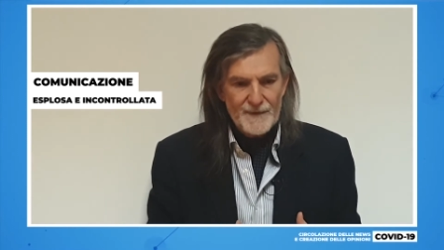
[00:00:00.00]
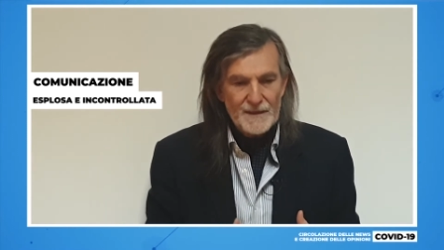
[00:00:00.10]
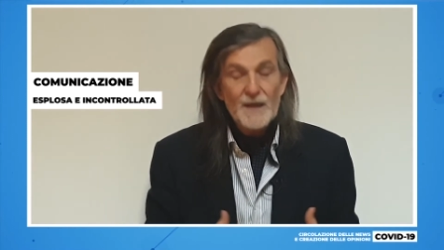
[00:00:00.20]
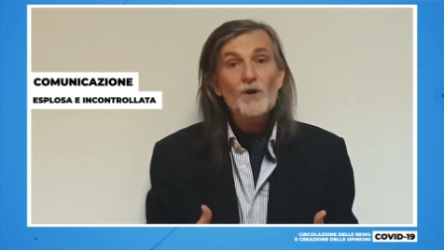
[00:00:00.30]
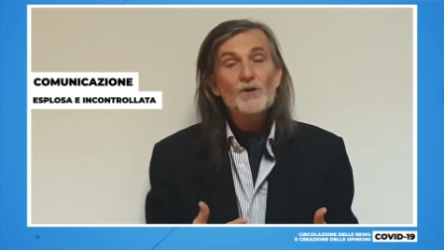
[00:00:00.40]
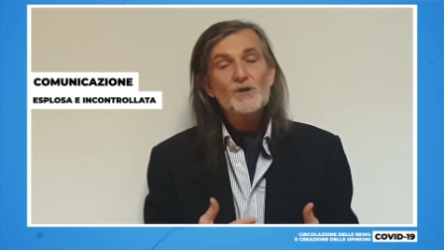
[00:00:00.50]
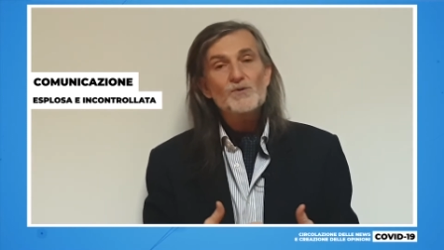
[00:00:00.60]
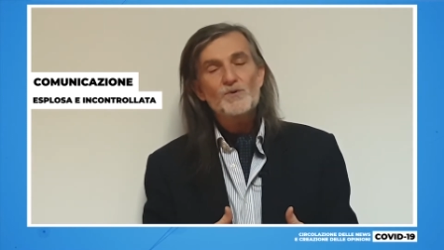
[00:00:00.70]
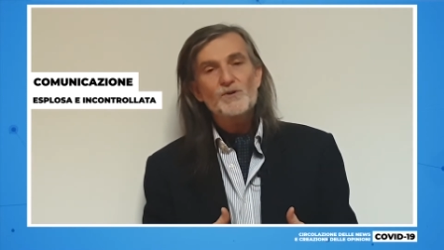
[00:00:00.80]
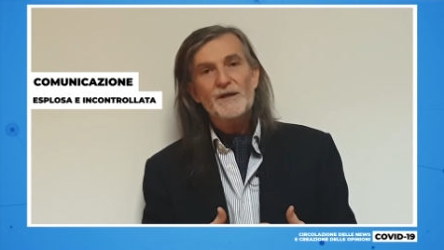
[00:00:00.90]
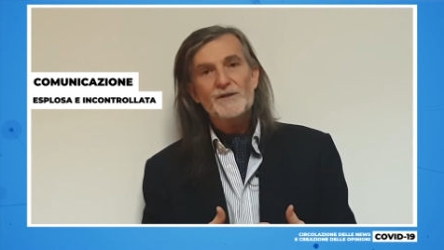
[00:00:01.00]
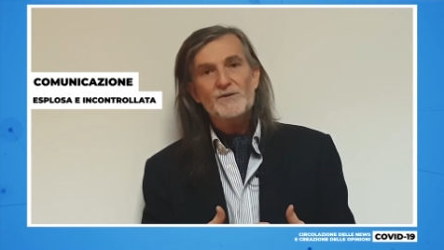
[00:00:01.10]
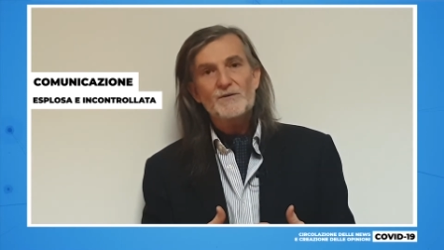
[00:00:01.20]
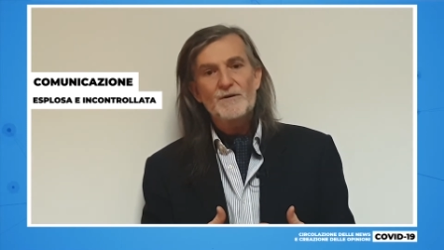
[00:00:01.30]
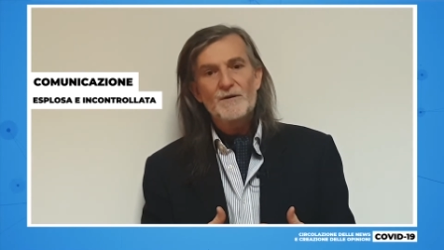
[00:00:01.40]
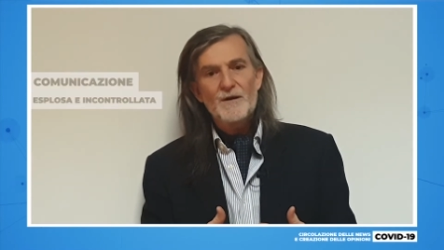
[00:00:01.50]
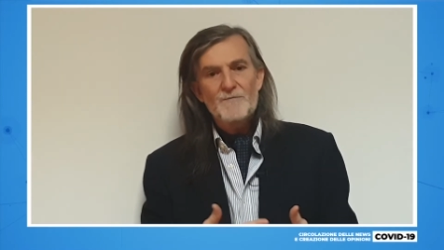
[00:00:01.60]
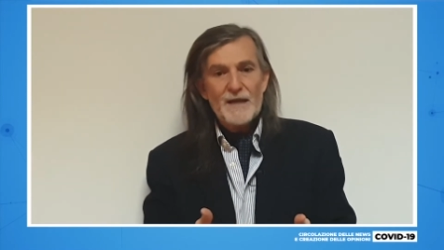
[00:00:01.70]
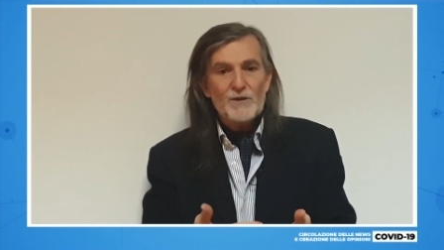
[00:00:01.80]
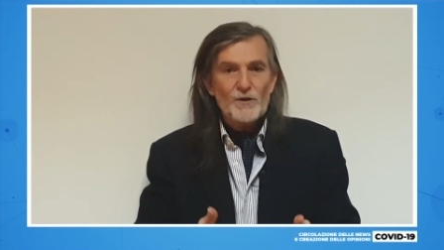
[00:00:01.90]
Che cosa è successo?
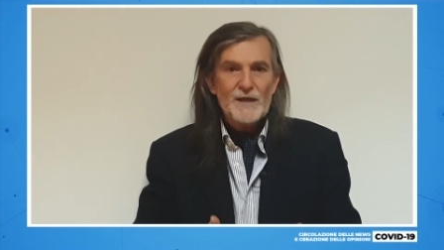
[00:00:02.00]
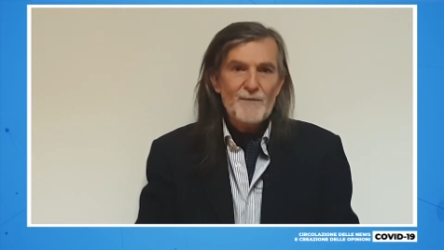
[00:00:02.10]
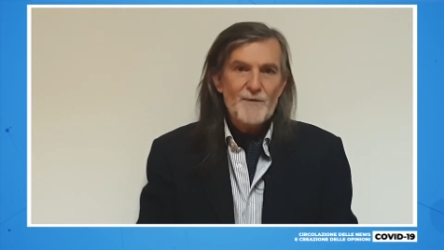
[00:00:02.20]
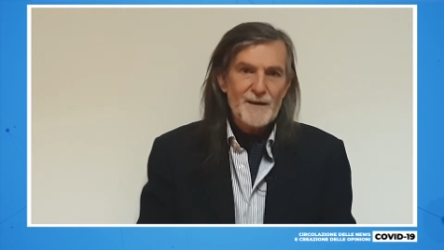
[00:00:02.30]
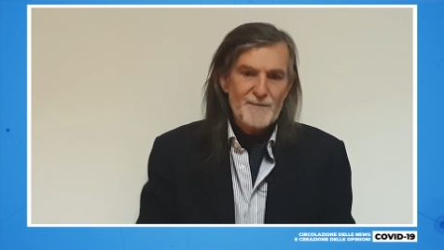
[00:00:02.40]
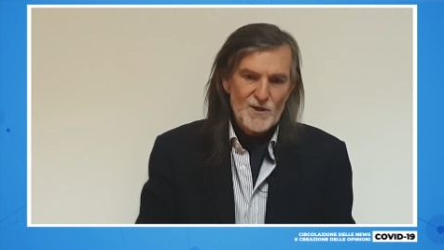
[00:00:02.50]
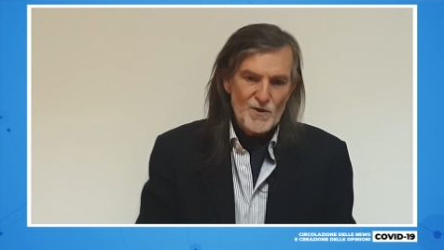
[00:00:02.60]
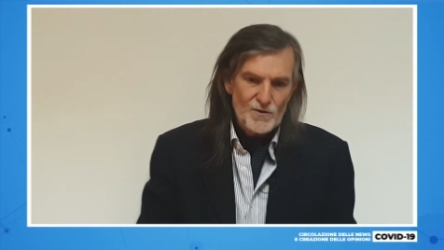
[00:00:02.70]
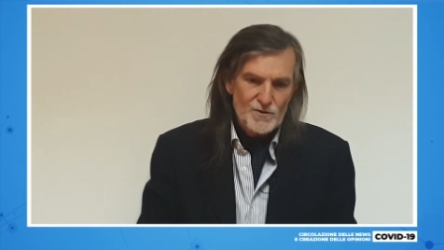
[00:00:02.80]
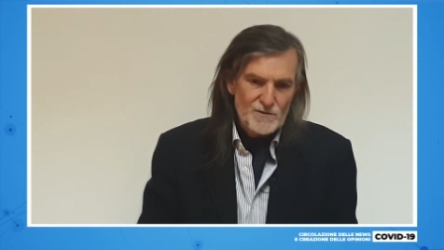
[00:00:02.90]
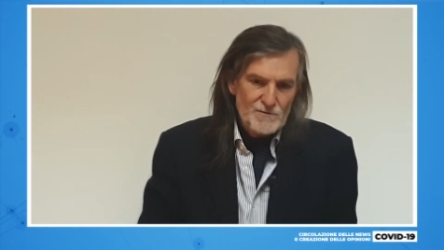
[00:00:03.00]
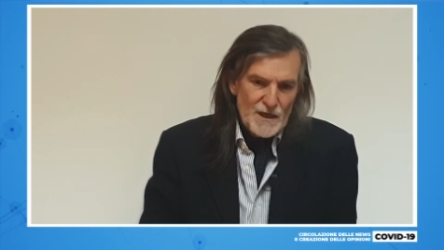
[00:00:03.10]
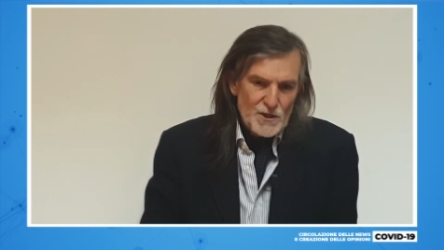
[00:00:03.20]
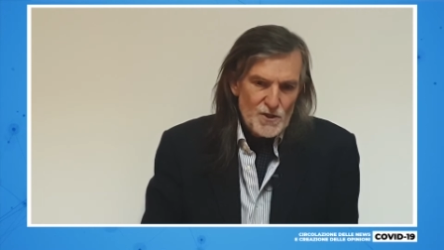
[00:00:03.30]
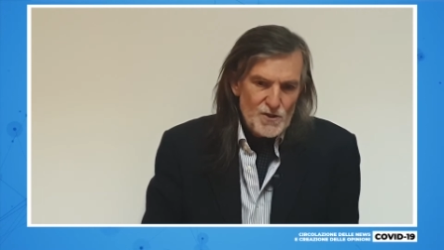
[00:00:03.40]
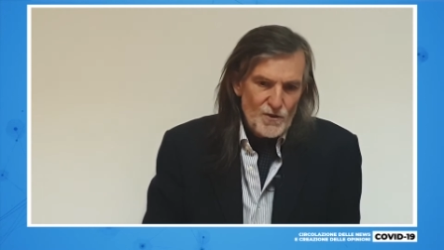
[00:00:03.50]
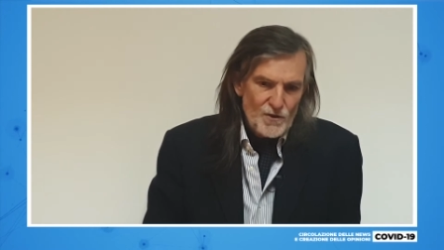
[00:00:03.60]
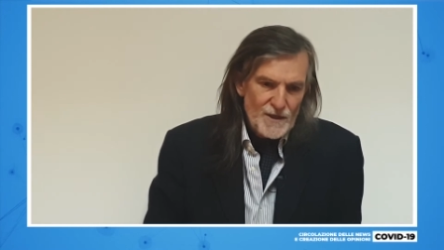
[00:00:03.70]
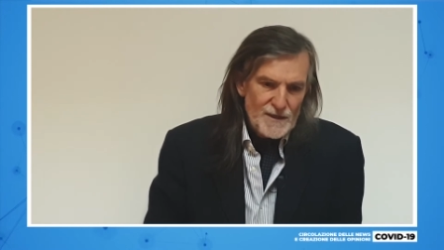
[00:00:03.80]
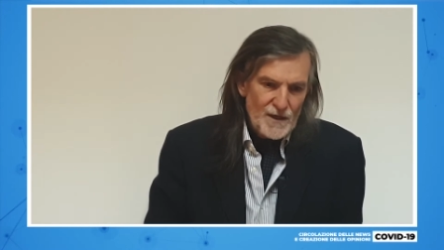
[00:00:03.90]
Beh, torniamo ai primi dieci
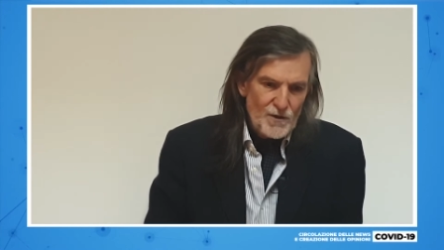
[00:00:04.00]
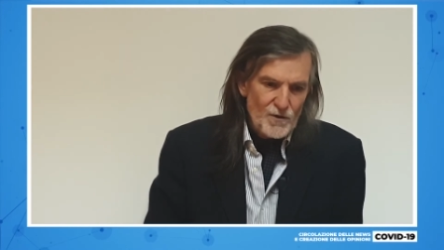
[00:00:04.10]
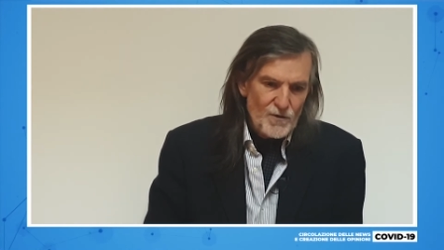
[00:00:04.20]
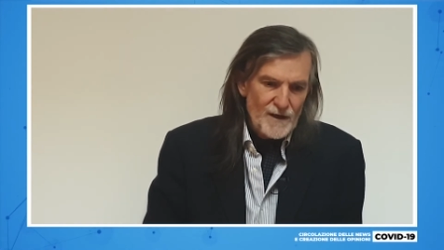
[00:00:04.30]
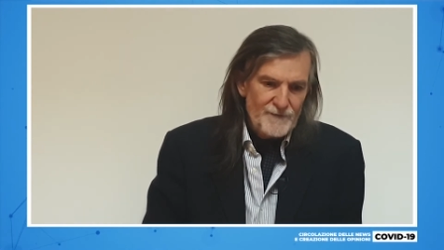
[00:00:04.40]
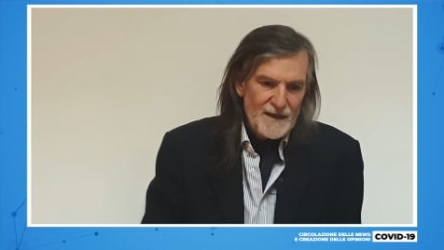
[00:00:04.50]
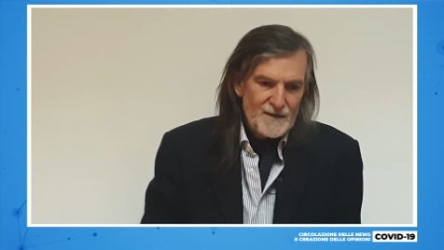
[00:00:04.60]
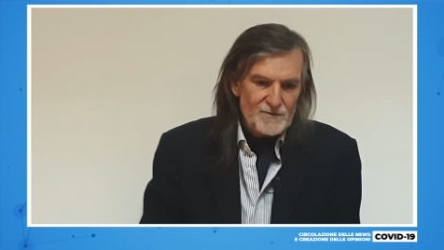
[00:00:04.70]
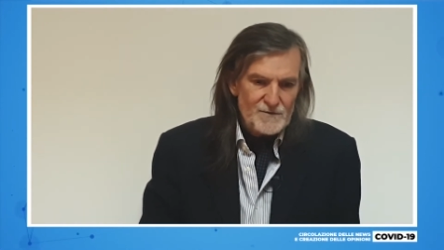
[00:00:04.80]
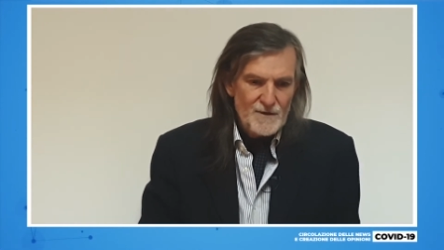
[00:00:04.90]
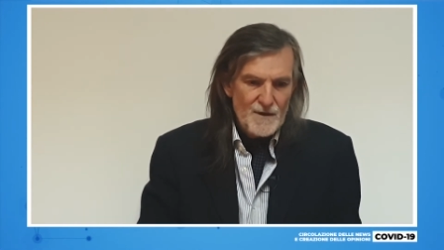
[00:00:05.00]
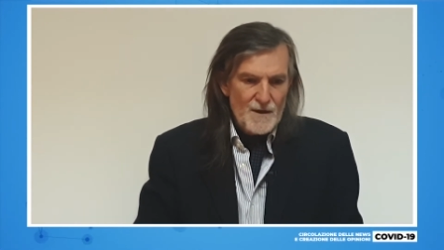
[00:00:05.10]
giorni del coronavirus.